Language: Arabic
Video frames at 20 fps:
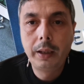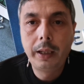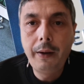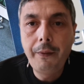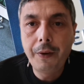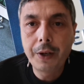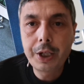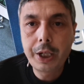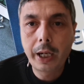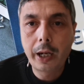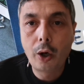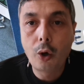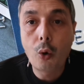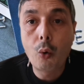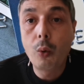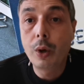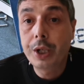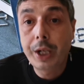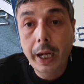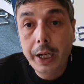كيفاش
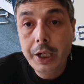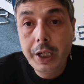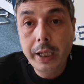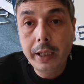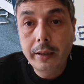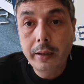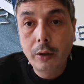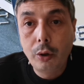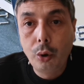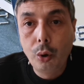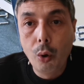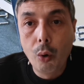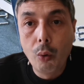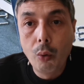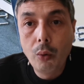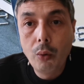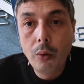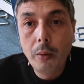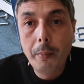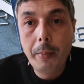يغلق واش غيجي
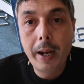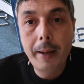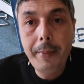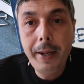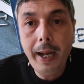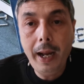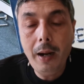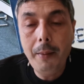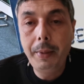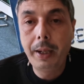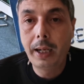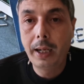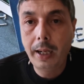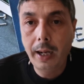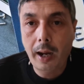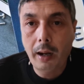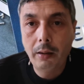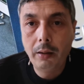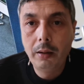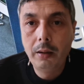يسدو بلا ما يعلمك
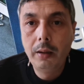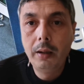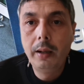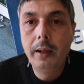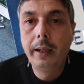لا